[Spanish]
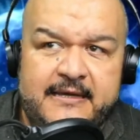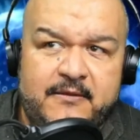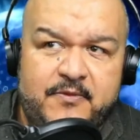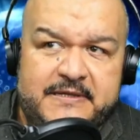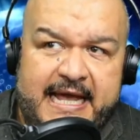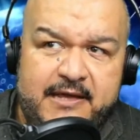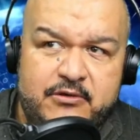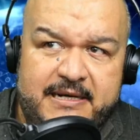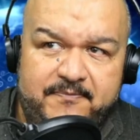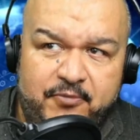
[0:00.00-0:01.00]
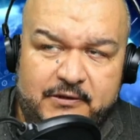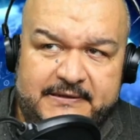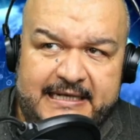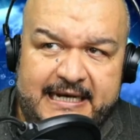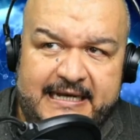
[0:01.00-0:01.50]
pues hay un
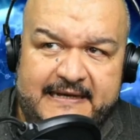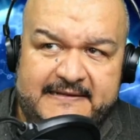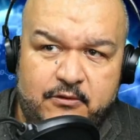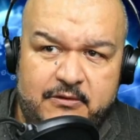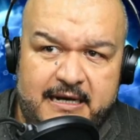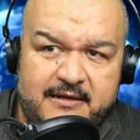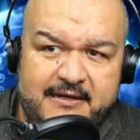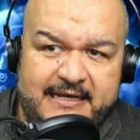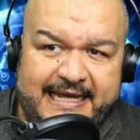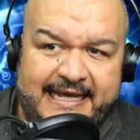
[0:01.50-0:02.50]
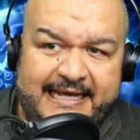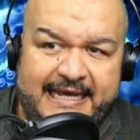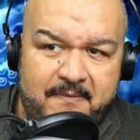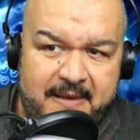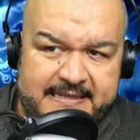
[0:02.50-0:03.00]
reporte en el que aseguran que
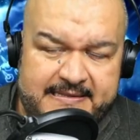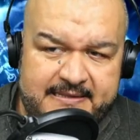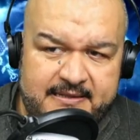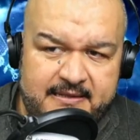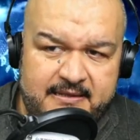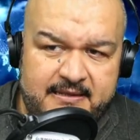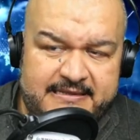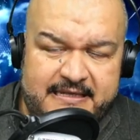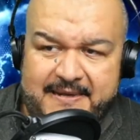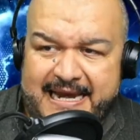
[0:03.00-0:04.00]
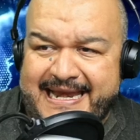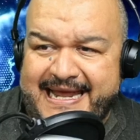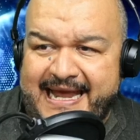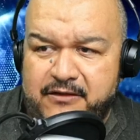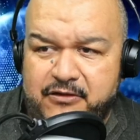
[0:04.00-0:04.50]
jamás se habría
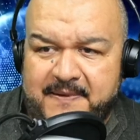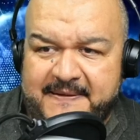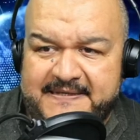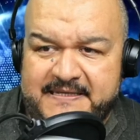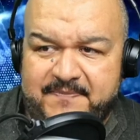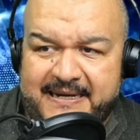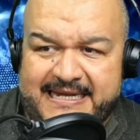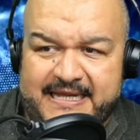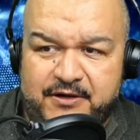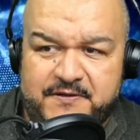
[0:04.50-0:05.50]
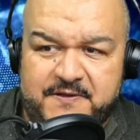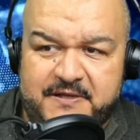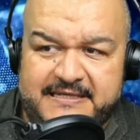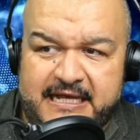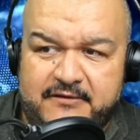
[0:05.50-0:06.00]
negado a participar en las
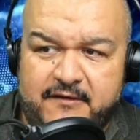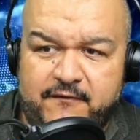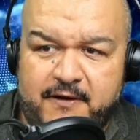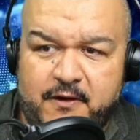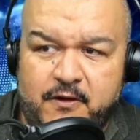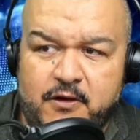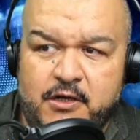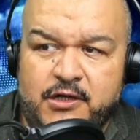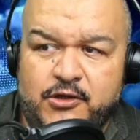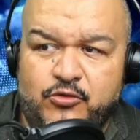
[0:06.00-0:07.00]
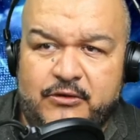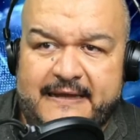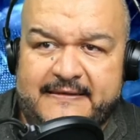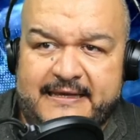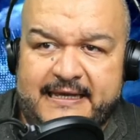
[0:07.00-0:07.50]
negociaciones de alto al fuego
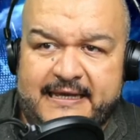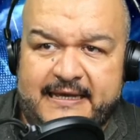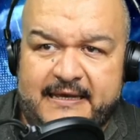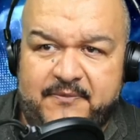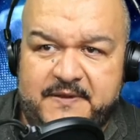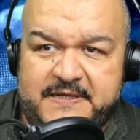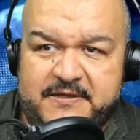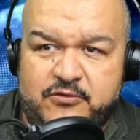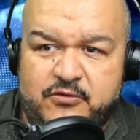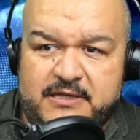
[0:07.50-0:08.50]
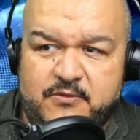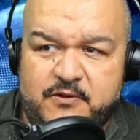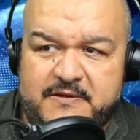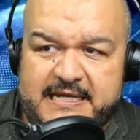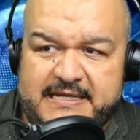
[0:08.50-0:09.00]
durante pues estos
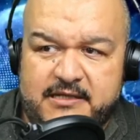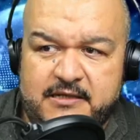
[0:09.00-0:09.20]
últimos días